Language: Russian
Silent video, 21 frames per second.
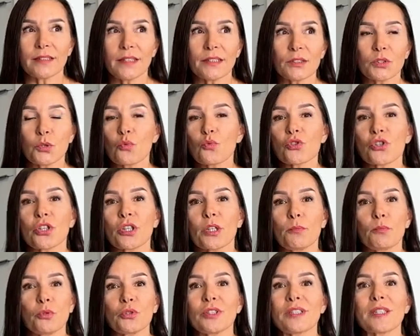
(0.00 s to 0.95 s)
И это уже
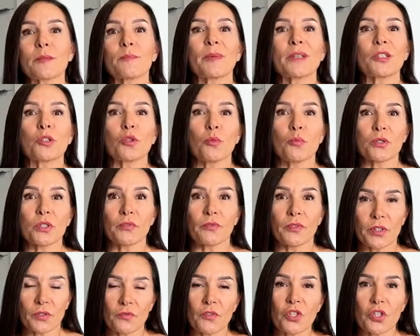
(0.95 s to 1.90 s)
не будет
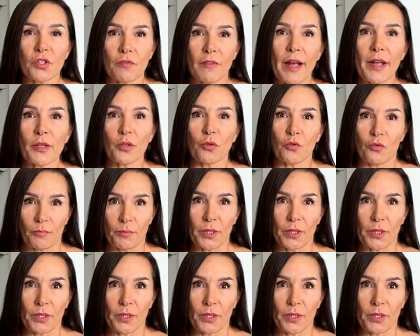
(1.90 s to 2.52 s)
способствовать выживанию